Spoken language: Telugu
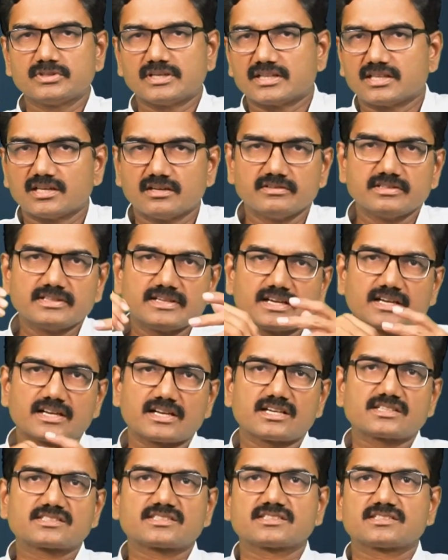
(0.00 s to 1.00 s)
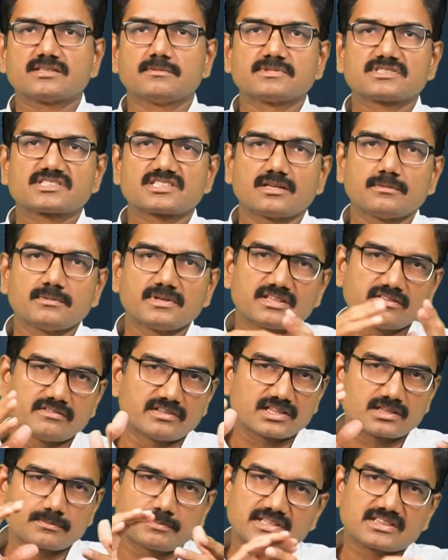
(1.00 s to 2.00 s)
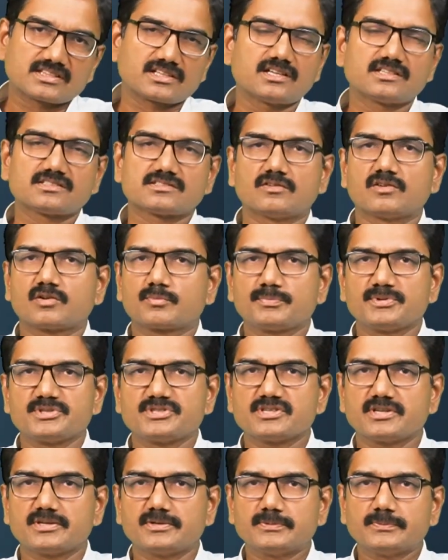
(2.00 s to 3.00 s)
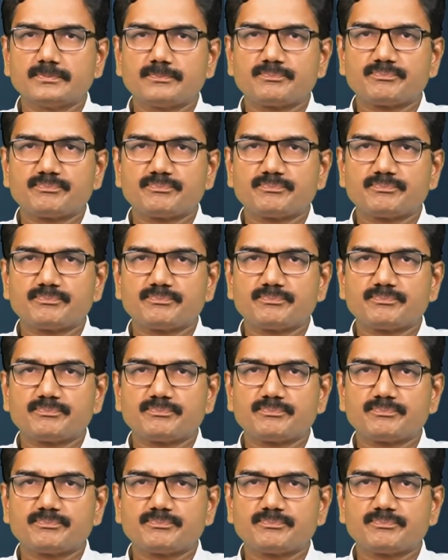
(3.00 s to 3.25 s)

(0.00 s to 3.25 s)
యథావిధిగా రాష్ట్ర సమస్యల మీద వినత పత్రాలు సమర్పించారు